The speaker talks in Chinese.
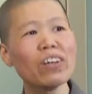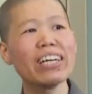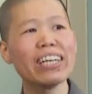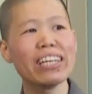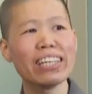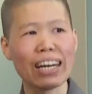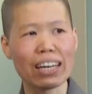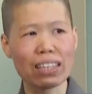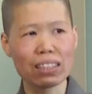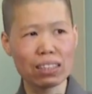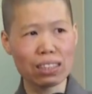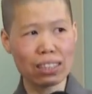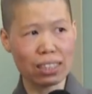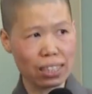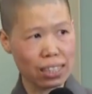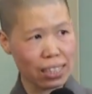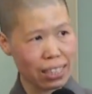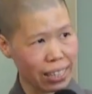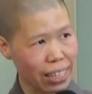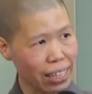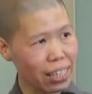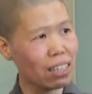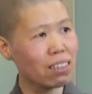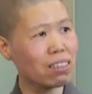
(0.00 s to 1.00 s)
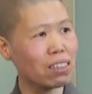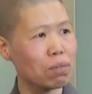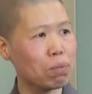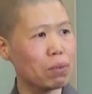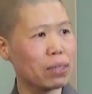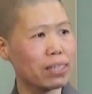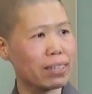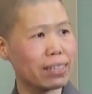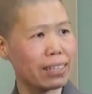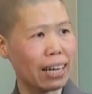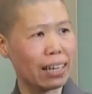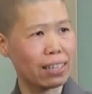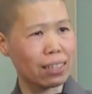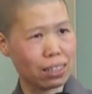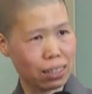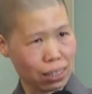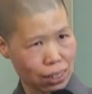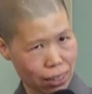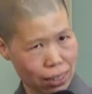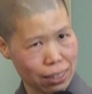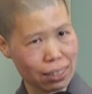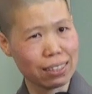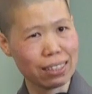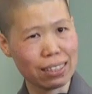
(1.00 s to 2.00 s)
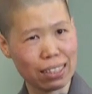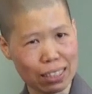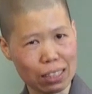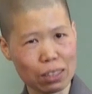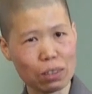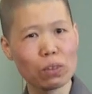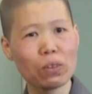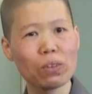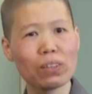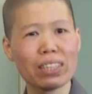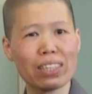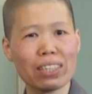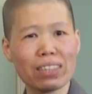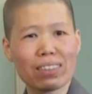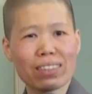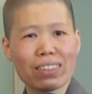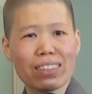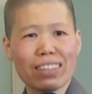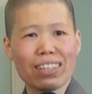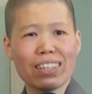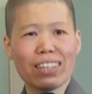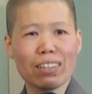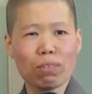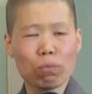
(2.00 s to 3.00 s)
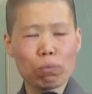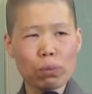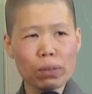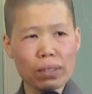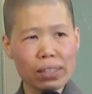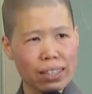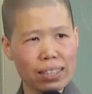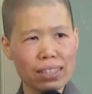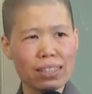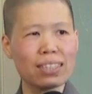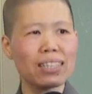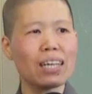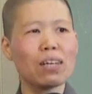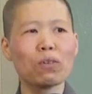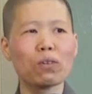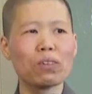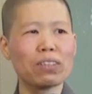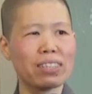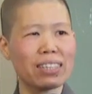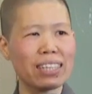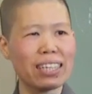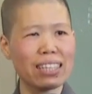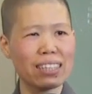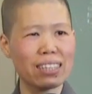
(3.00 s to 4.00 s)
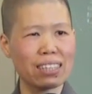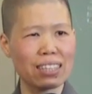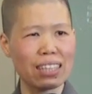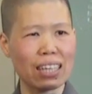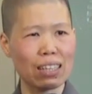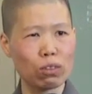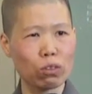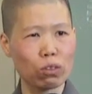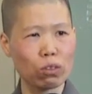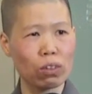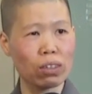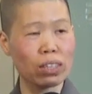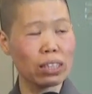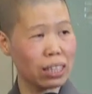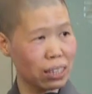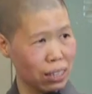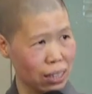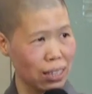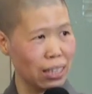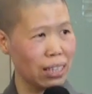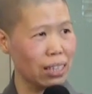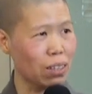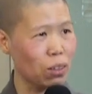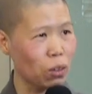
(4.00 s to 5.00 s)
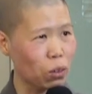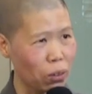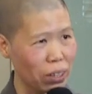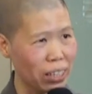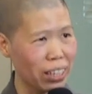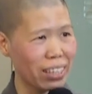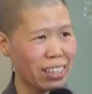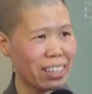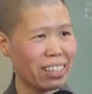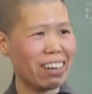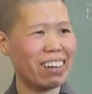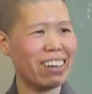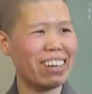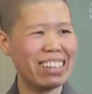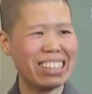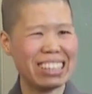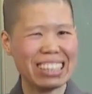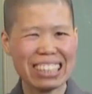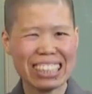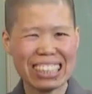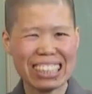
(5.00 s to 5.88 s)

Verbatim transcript: 会啊，应该要这么讲，可能会哦，不可以像我这样讲说一定会哦，